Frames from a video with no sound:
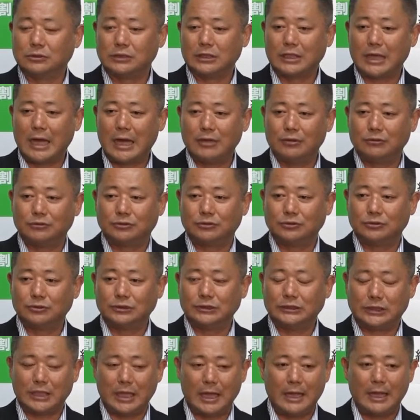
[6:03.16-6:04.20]
機会を通
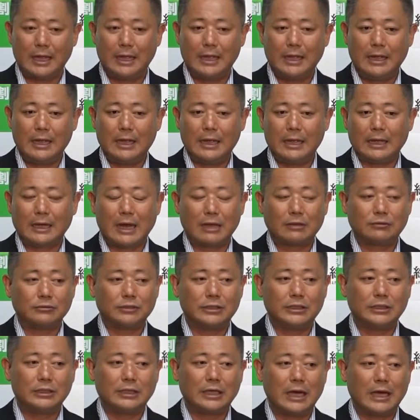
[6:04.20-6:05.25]
じて、各
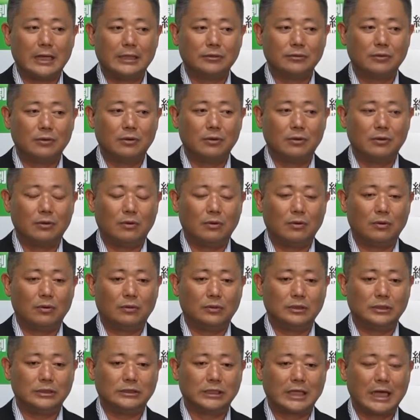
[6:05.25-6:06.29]
委員会の
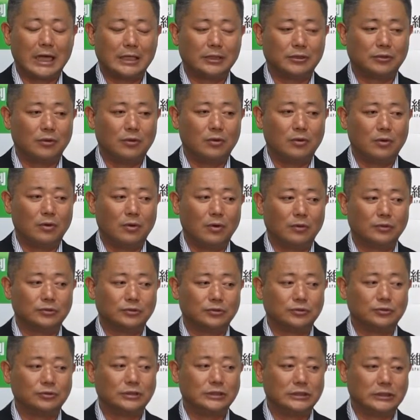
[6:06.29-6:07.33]
理事会等を
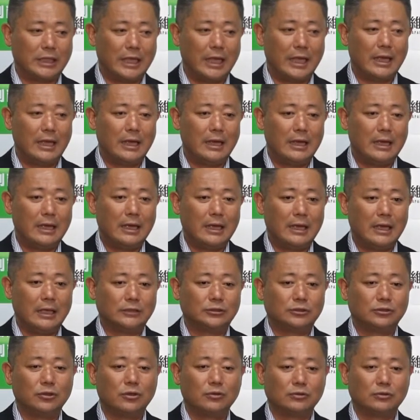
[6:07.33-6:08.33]
通じて、強